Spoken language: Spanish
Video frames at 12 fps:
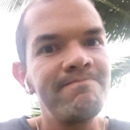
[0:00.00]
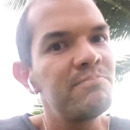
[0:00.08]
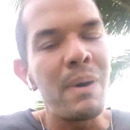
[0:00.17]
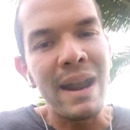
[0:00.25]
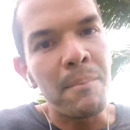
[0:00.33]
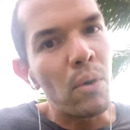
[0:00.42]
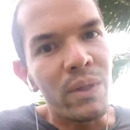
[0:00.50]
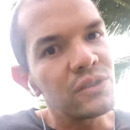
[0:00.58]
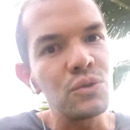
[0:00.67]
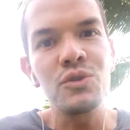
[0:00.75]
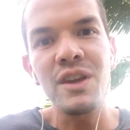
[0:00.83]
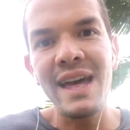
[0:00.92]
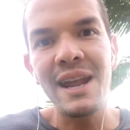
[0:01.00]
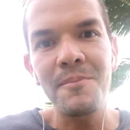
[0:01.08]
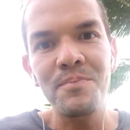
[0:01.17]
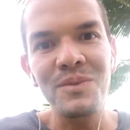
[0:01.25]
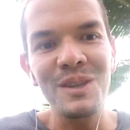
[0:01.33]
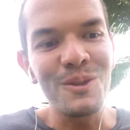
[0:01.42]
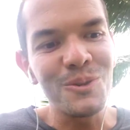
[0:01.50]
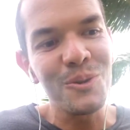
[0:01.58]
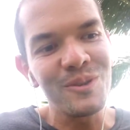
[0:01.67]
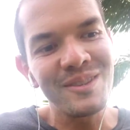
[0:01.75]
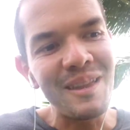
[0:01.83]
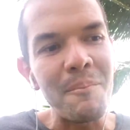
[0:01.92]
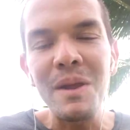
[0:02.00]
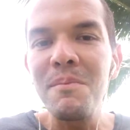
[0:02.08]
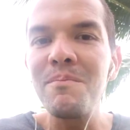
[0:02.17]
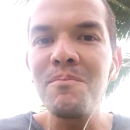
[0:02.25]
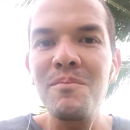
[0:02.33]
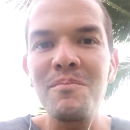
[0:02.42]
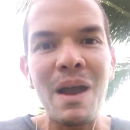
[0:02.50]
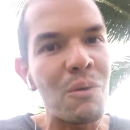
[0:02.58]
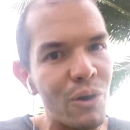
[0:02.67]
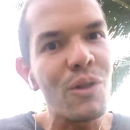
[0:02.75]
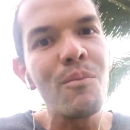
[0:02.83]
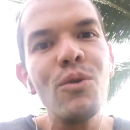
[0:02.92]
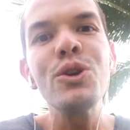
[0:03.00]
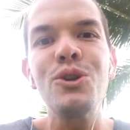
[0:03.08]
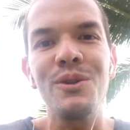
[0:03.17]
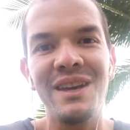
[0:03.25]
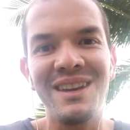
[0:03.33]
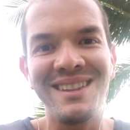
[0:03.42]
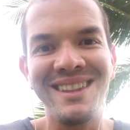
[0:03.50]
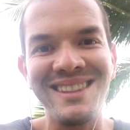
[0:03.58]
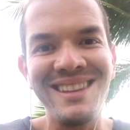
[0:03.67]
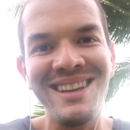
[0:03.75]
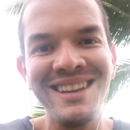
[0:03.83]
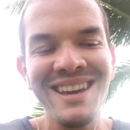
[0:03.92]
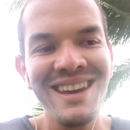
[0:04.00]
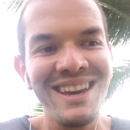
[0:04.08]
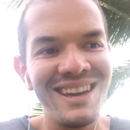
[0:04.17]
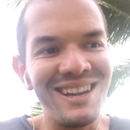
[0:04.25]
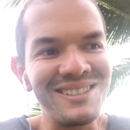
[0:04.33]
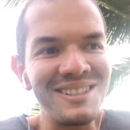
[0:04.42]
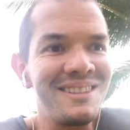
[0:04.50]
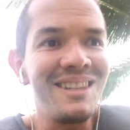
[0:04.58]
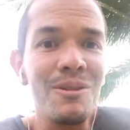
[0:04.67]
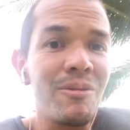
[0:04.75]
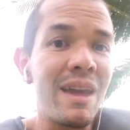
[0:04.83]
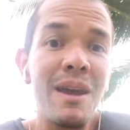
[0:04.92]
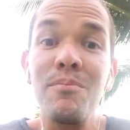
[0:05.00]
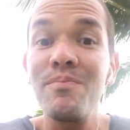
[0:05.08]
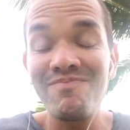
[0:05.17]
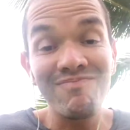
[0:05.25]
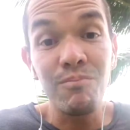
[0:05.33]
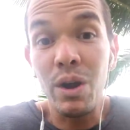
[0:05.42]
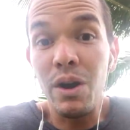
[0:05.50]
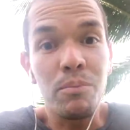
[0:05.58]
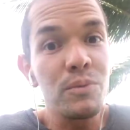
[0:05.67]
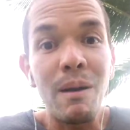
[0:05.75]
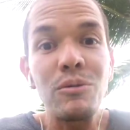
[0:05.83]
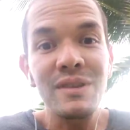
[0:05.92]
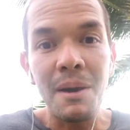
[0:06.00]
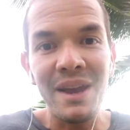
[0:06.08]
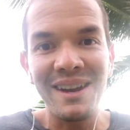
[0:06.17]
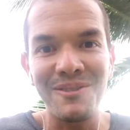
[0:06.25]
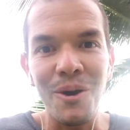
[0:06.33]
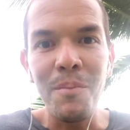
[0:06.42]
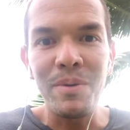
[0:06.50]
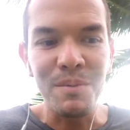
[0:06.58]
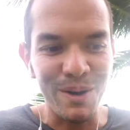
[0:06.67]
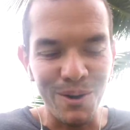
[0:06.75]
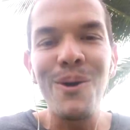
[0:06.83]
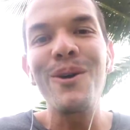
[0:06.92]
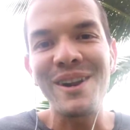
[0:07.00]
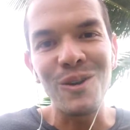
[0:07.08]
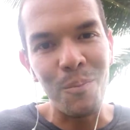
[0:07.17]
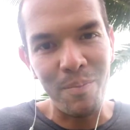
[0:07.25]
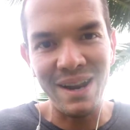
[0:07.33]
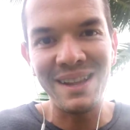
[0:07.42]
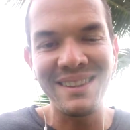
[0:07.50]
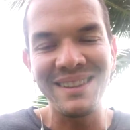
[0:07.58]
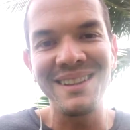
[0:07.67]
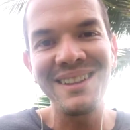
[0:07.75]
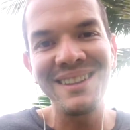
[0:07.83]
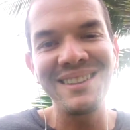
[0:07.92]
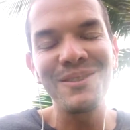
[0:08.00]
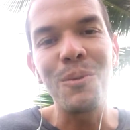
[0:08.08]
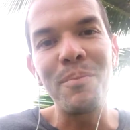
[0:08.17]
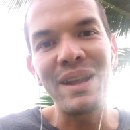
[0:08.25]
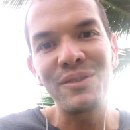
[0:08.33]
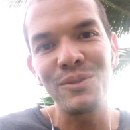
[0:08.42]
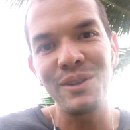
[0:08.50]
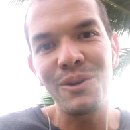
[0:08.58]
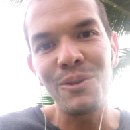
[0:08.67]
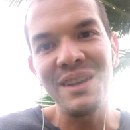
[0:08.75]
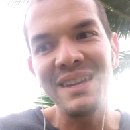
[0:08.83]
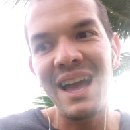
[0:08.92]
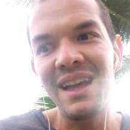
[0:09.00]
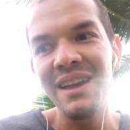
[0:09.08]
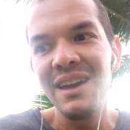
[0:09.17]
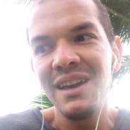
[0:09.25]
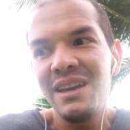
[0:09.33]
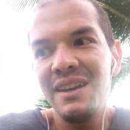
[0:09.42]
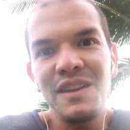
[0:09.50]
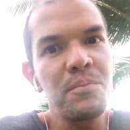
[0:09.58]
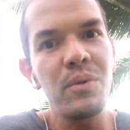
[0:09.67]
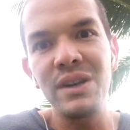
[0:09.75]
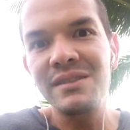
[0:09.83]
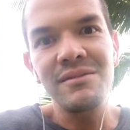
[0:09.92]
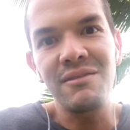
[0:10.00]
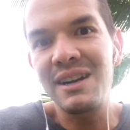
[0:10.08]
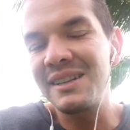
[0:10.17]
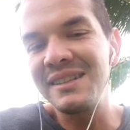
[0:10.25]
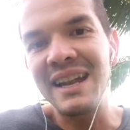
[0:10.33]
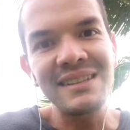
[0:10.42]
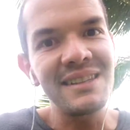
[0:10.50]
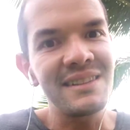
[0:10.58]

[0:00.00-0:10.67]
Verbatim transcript: van a poder suceder. Y entonces también me acuerdo mucho de, de ti, en el sentido de bueno, pues vamos a ver, ¿no? Primero recupérate de, tu operación de rodilla y después regresarás a